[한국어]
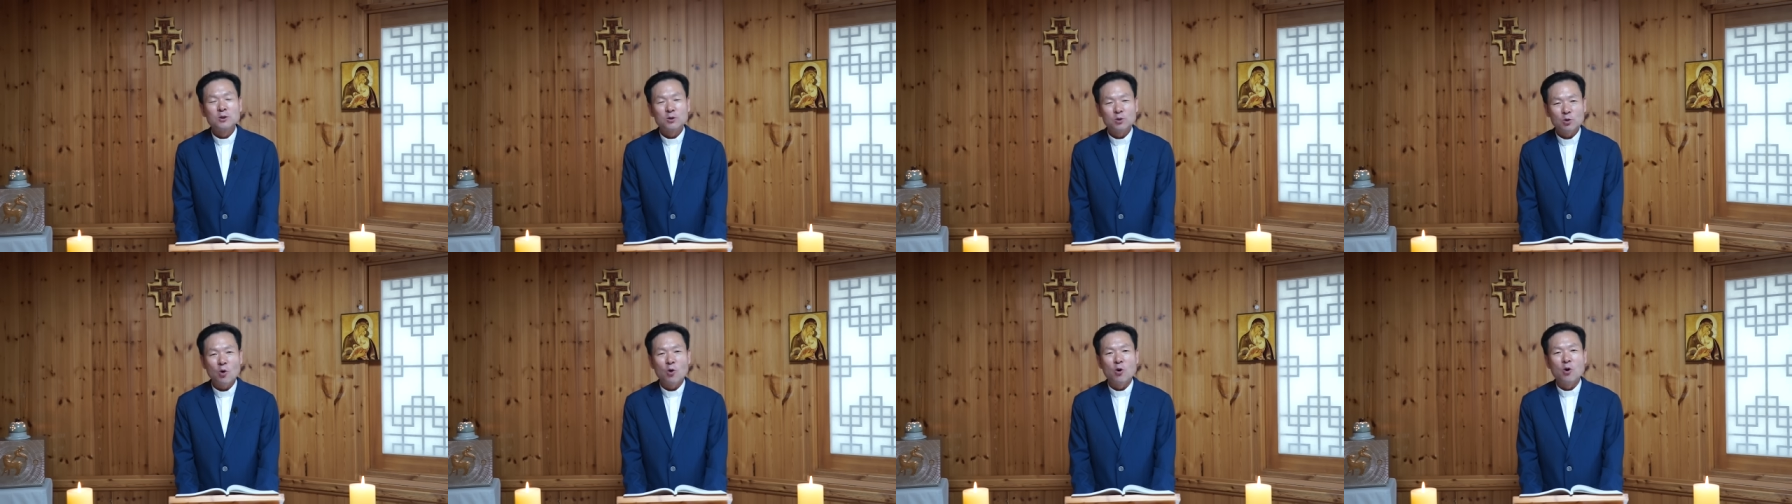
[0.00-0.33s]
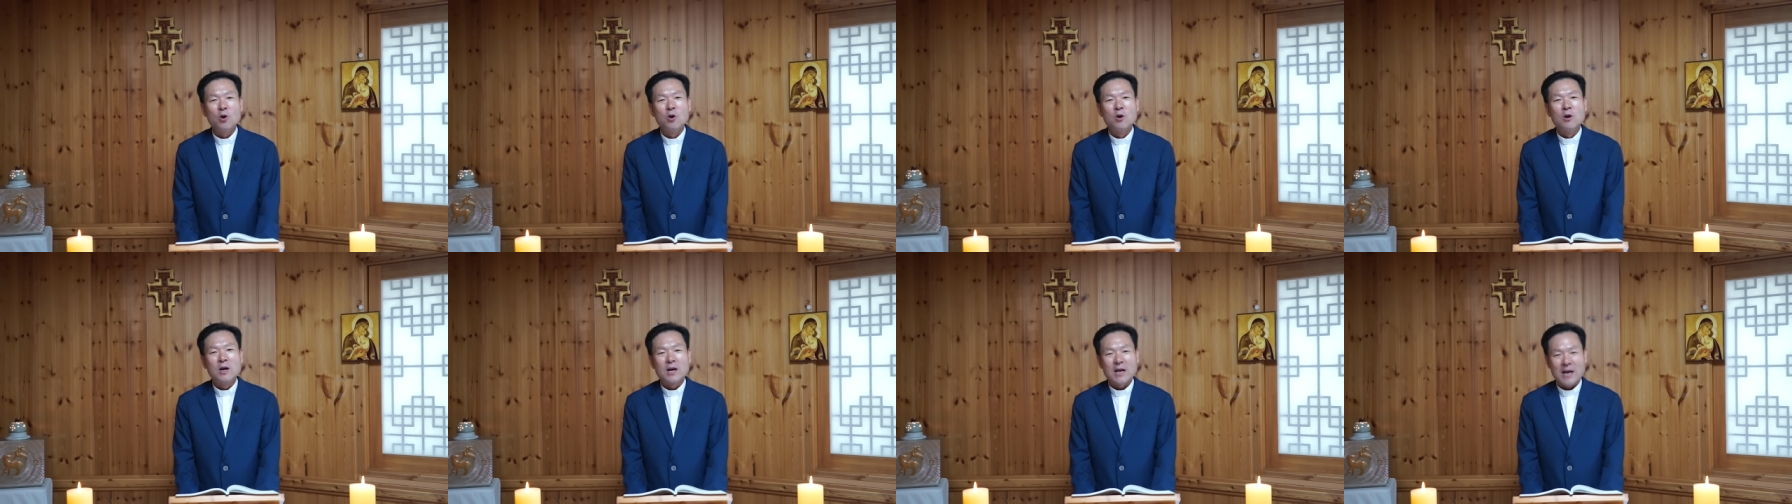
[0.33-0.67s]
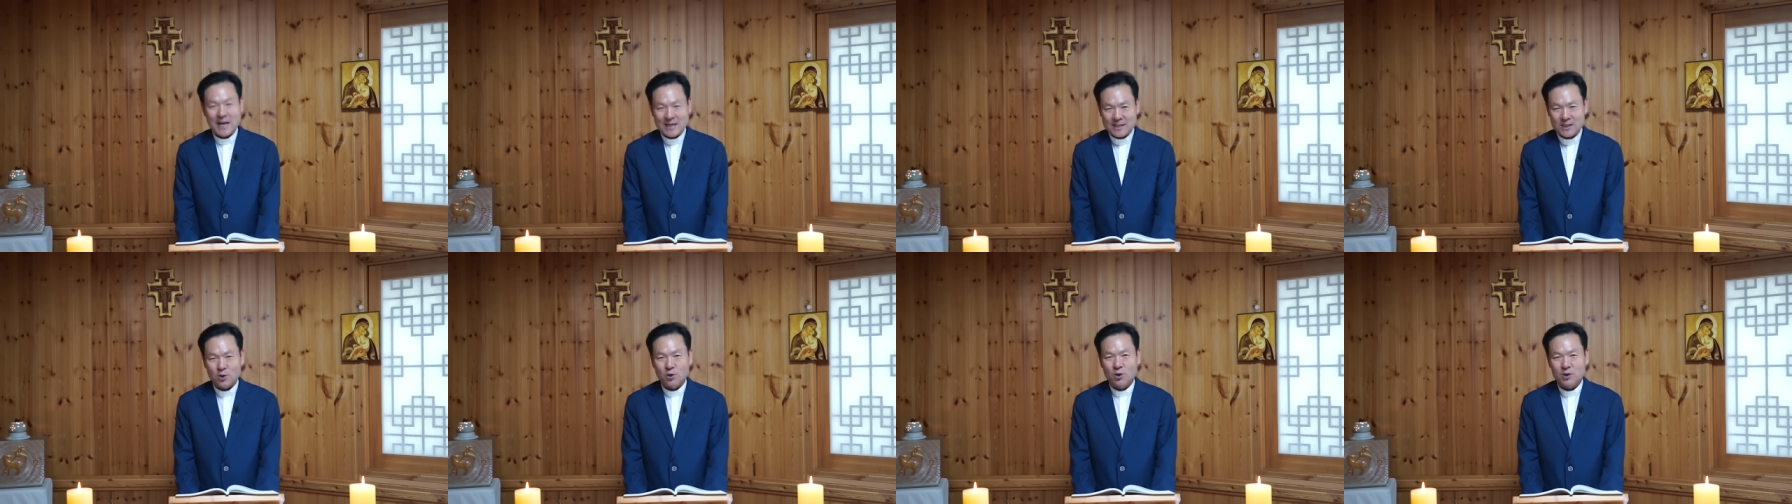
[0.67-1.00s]
또
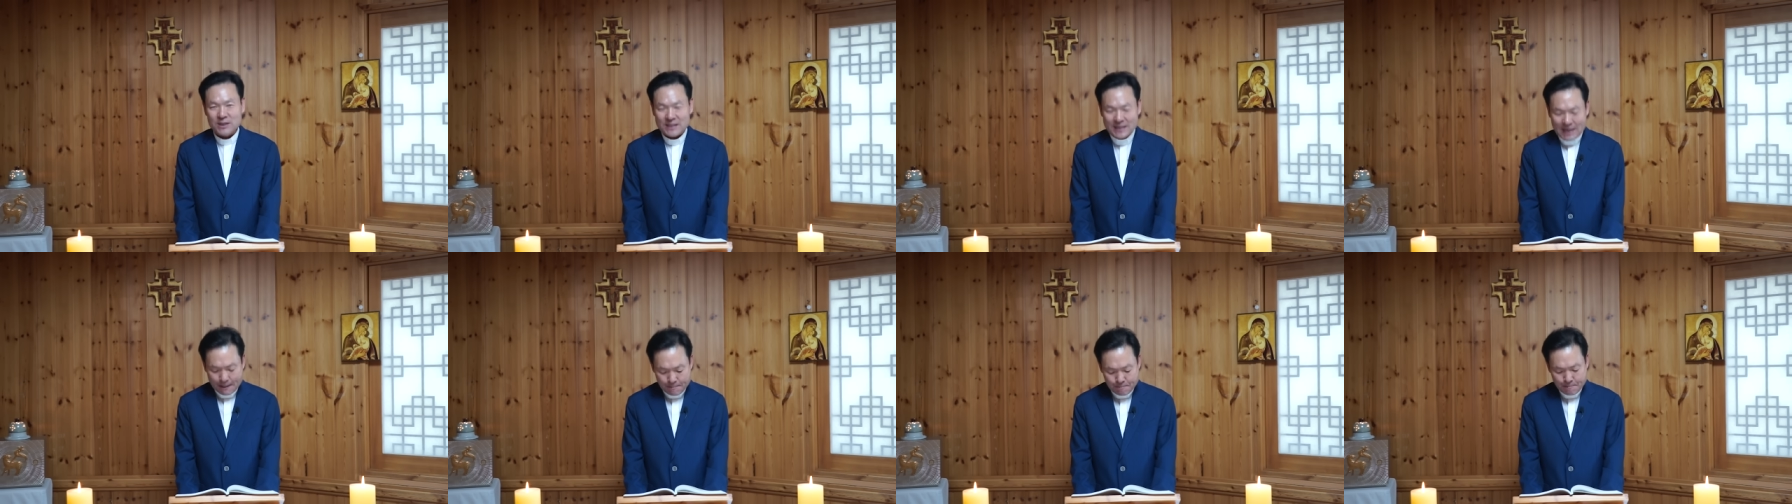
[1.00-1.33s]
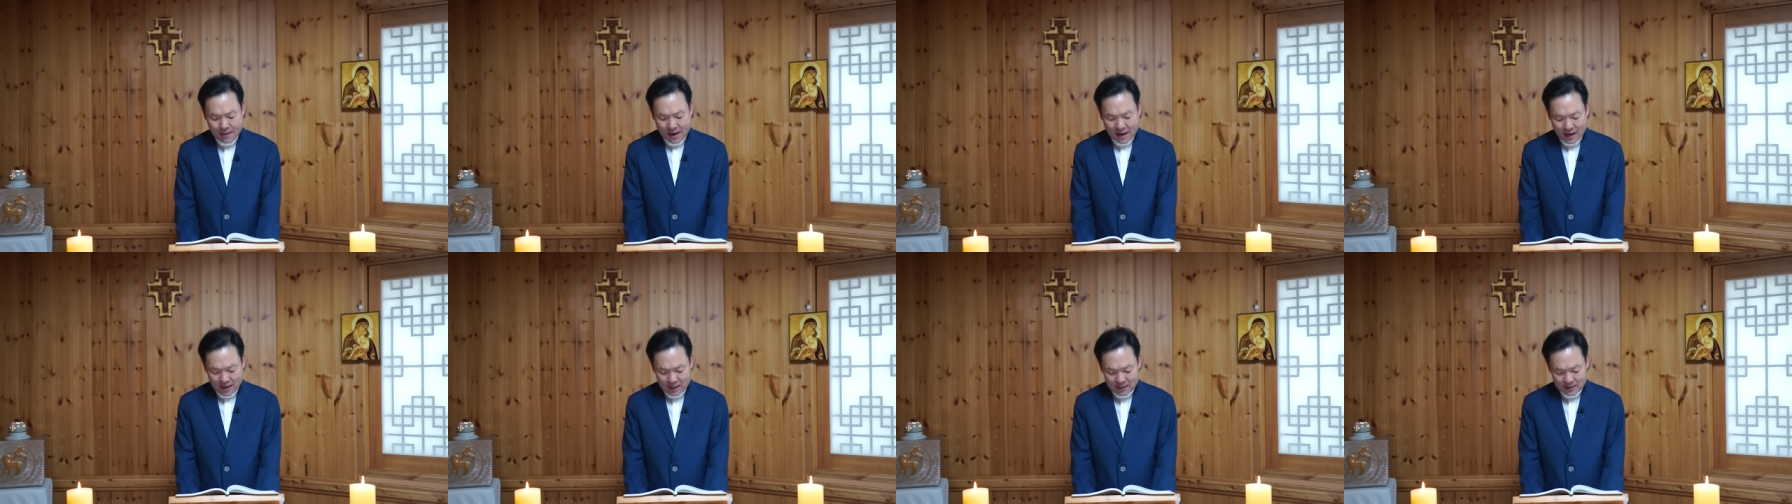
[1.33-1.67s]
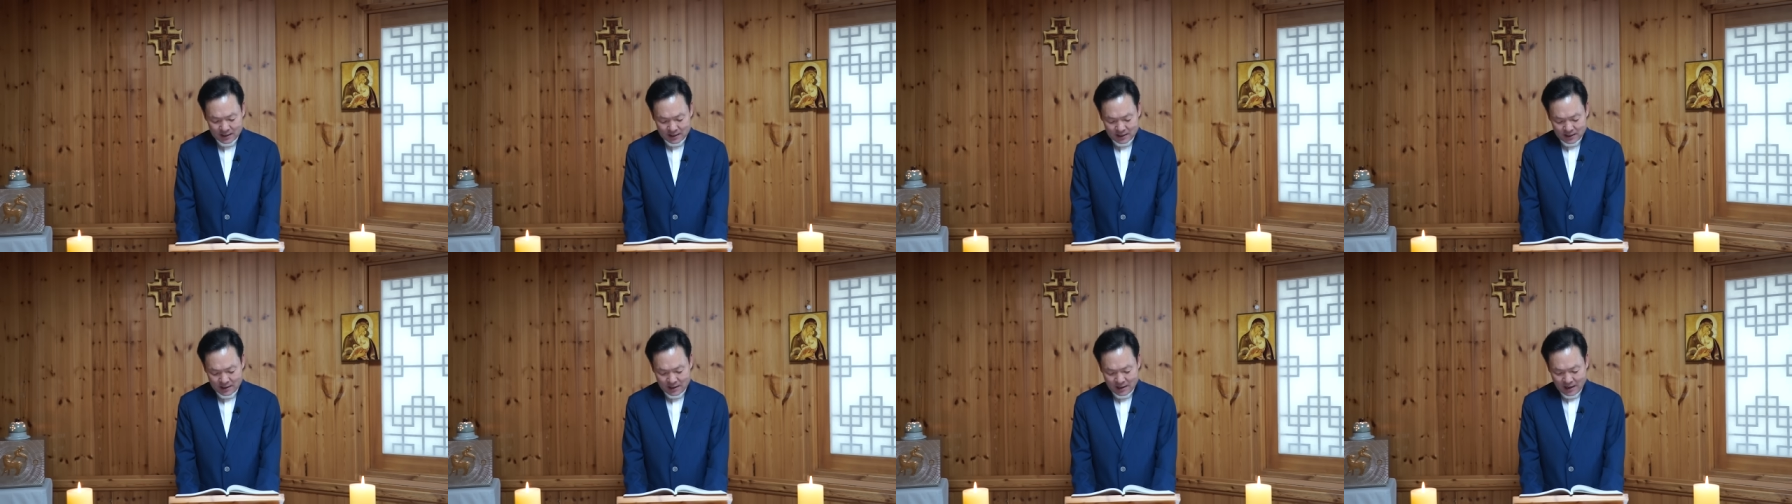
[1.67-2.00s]
가서
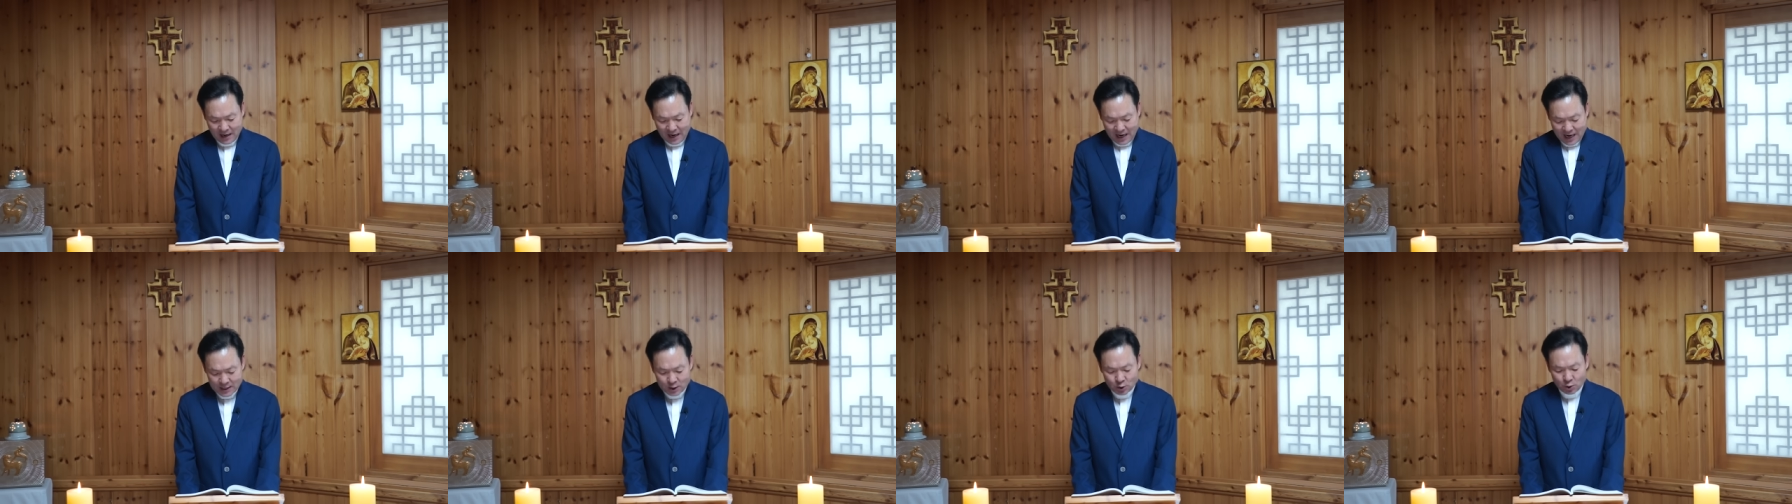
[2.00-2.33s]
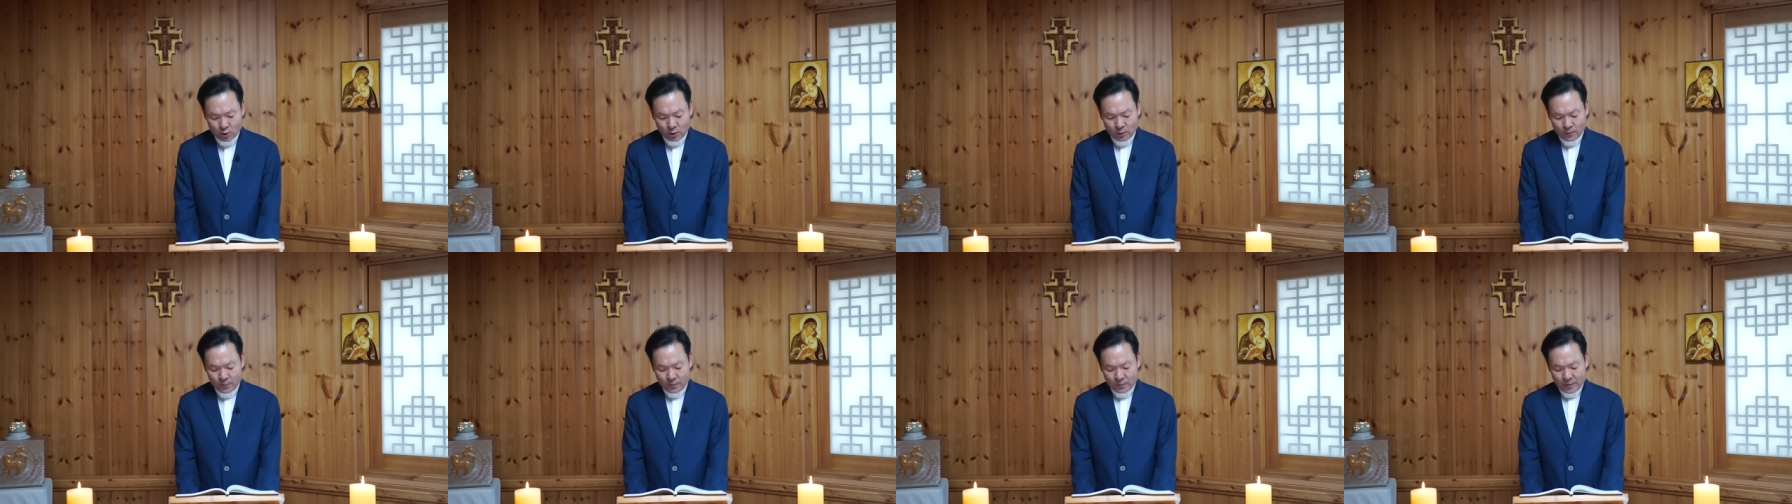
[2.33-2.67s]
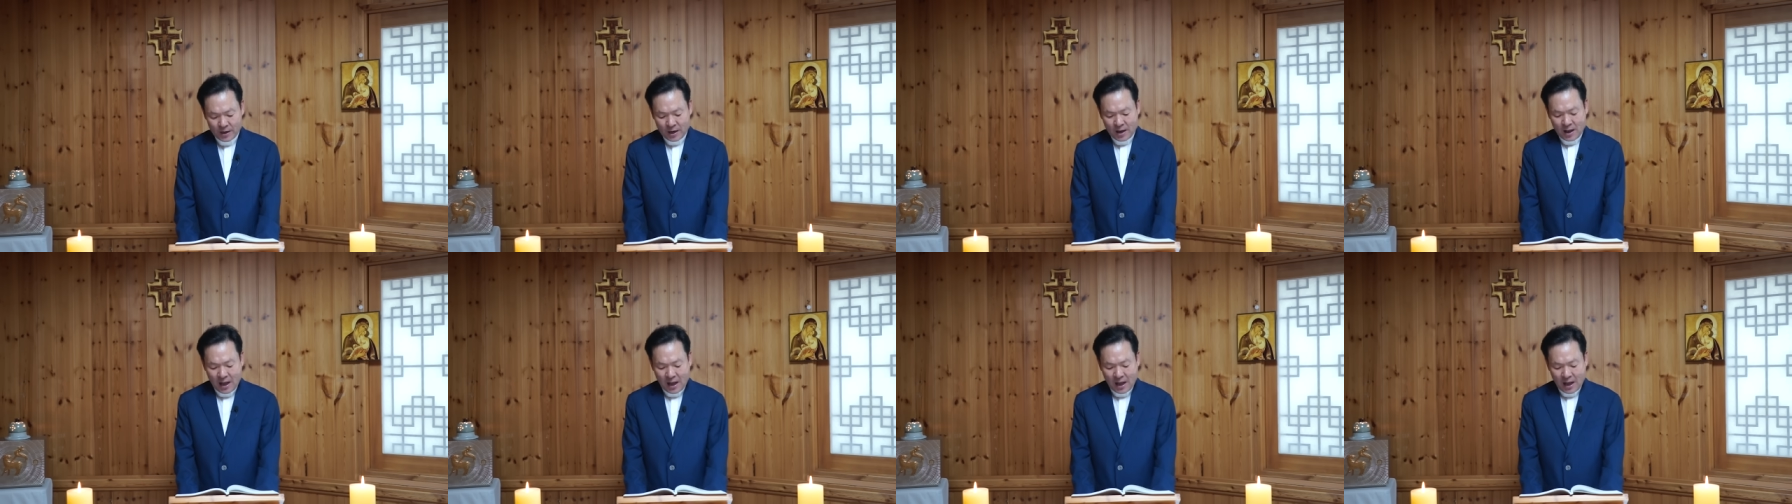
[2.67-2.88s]
참배까지 하죠.